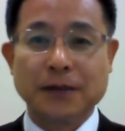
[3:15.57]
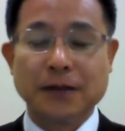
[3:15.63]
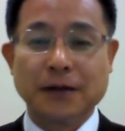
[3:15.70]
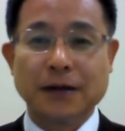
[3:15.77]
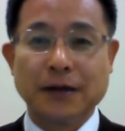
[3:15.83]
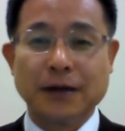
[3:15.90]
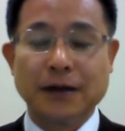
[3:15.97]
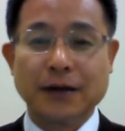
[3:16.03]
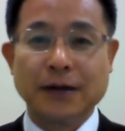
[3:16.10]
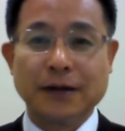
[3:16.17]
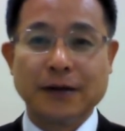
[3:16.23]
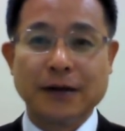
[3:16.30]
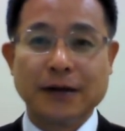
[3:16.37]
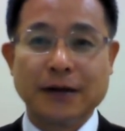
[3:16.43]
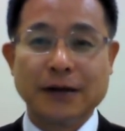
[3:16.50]

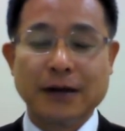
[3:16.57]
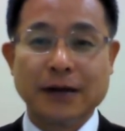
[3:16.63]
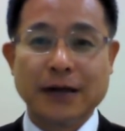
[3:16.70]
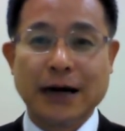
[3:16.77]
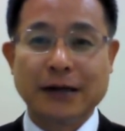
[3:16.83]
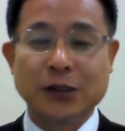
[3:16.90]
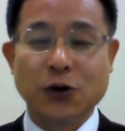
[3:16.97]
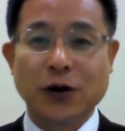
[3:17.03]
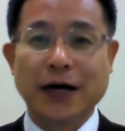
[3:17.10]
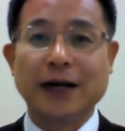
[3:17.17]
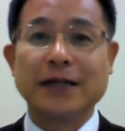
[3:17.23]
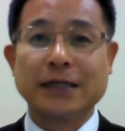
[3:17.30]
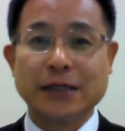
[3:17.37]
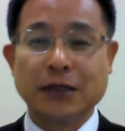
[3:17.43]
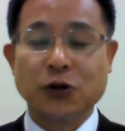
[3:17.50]
えー、役所か
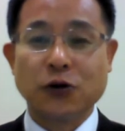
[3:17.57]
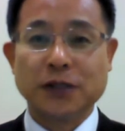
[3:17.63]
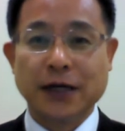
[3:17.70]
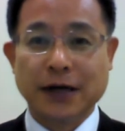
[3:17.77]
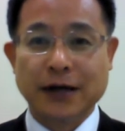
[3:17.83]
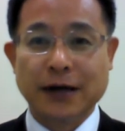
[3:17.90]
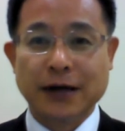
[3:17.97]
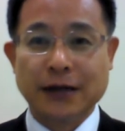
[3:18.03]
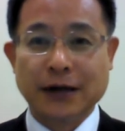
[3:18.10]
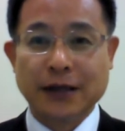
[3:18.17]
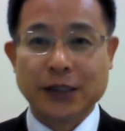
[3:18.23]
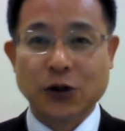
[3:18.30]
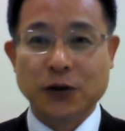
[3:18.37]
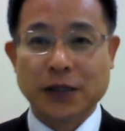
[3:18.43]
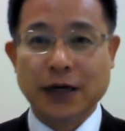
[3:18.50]
らですね行政から
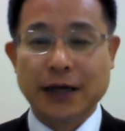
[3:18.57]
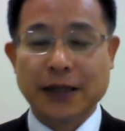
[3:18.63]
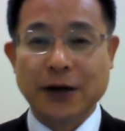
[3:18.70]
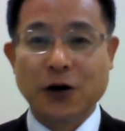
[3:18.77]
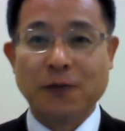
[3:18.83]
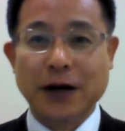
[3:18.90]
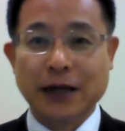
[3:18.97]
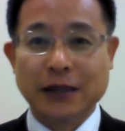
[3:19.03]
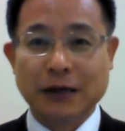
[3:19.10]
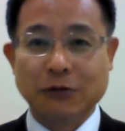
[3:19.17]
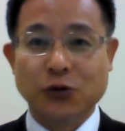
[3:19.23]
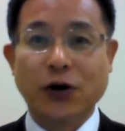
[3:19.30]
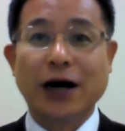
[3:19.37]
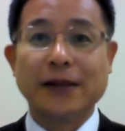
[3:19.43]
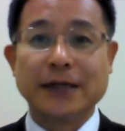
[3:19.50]
調査で呼ばれてる
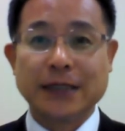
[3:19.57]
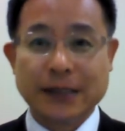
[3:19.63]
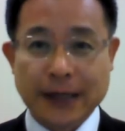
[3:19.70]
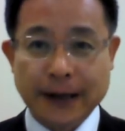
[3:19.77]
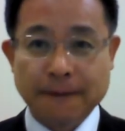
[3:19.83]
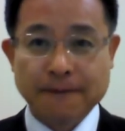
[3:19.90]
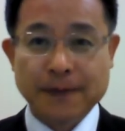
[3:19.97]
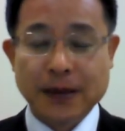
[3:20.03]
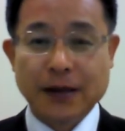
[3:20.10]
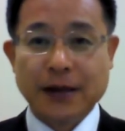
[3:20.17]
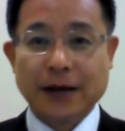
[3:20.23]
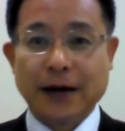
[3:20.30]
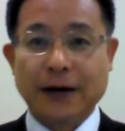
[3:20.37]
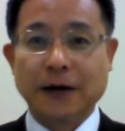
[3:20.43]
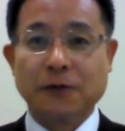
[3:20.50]
とかですね
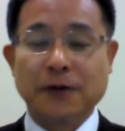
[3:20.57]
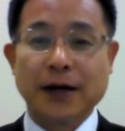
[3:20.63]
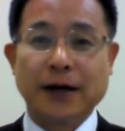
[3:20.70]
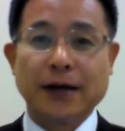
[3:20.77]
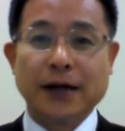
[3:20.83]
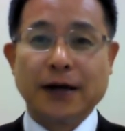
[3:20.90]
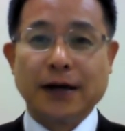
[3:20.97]
あるいは、